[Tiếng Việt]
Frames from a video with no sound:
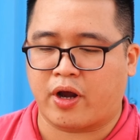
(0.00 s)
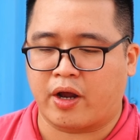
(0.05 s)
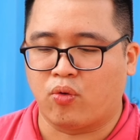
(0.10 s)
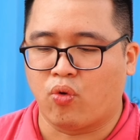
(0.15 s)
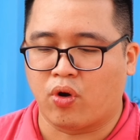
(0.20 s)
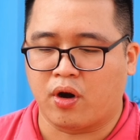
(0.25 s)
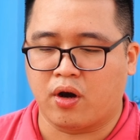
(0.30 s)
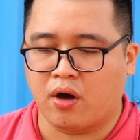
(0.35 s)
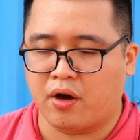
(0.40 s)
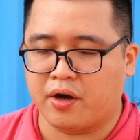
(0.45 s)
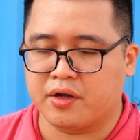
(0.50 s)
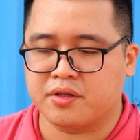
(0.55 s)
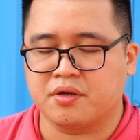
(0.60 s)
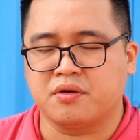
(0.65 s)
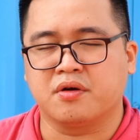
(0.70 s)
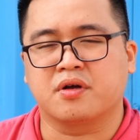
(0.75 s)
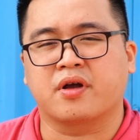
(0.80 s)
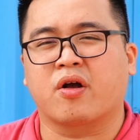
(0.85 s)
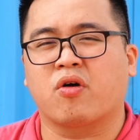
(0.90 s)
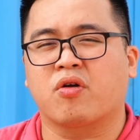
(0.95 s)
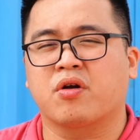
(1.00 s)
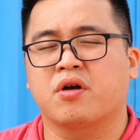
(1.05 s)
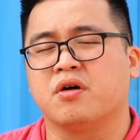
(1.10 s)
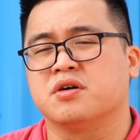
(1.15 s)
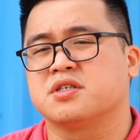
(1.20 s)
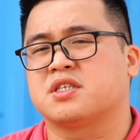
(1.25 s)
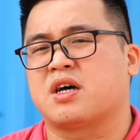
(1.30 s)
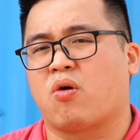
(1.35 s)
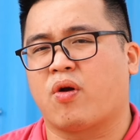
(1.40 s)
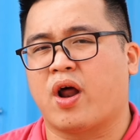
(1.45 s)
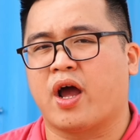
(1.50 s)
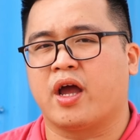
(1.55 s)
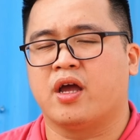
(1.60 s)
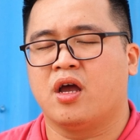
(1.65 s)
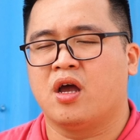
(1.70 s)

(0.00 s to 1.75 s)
cái nguồn lợi từ cái con R6 này,